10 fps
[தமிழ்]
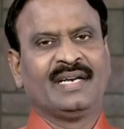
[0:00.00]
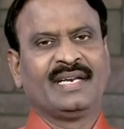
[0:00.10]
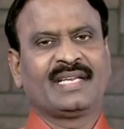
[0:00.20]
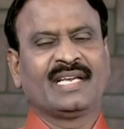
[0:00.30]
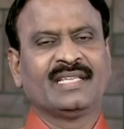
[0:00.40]

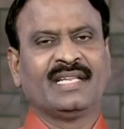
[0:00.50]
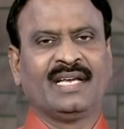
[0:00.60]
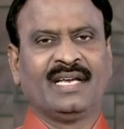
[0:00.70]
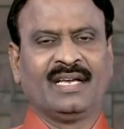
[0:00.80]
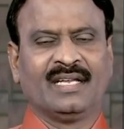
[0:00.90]
அன்றைக்கு அந்த
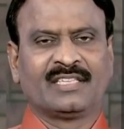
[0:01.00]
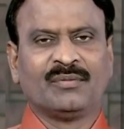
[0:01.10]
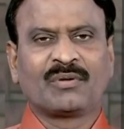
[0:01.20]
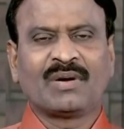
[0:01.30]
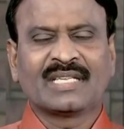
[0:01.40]

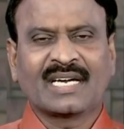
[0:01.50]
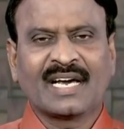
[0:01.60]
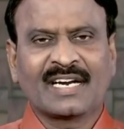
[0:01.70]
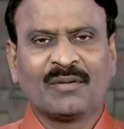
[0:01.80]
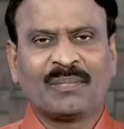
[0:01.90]

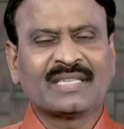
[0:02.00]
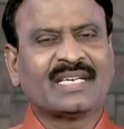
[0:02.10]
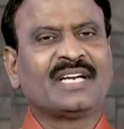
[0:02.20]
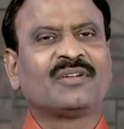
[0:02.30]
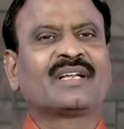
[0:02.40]
திமிர்வாதக்காரனை
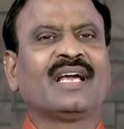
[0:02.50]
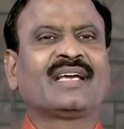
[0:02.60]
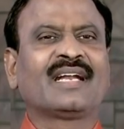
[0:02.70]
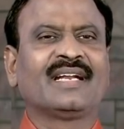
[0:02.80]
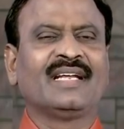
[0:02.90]
பார்த்து ஆண்டவர்
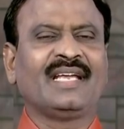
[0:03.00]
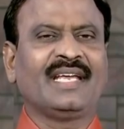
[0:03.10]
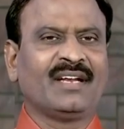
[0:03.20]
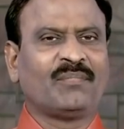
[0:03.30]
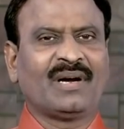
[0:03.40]
கேட்கிறாரு
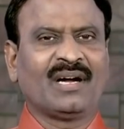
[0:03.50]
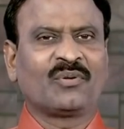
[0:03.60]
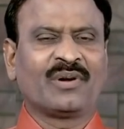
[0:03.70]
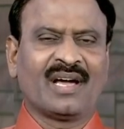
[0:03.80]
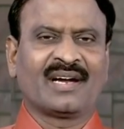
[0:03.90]
என்னப்பா
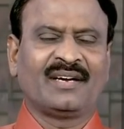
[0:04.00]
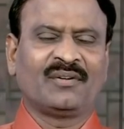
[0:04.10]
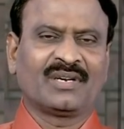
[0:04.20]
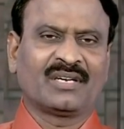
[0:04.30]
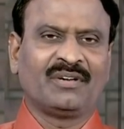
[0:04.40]

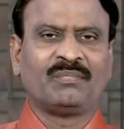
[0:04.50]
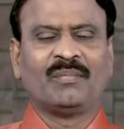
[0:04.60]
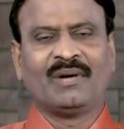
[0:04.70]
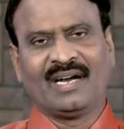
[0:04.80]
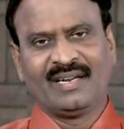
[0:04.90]
குணாகணன்னு உனக்கு
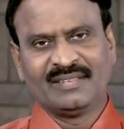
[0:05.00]
விருப்பமா